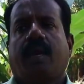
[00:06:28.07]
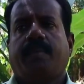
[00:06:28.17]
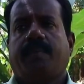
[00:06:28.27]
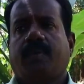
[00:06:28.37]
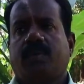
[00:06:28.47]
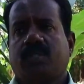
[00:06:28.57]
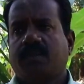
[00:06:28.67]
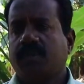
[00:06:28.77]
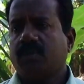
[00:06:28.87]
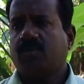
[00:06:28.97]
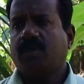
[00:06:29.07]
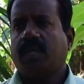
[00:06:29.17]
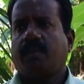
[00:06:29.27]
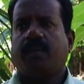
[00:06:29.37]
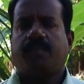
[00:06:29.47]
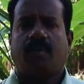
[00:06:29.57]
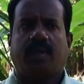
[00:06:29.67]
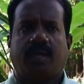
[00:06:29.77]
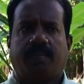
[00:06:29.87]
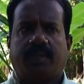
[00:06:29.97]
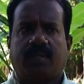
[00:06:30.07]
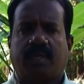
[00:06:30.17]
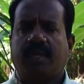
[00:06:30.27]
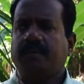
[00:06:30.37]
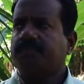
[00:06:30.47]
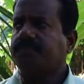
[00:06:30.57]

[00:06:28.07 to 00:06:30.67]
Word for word: அமைப்பு ஒரு சிமெண்ட்டு தொட்டி அமைப்பு ஒன்று ஏற்படுத்திட்டேன்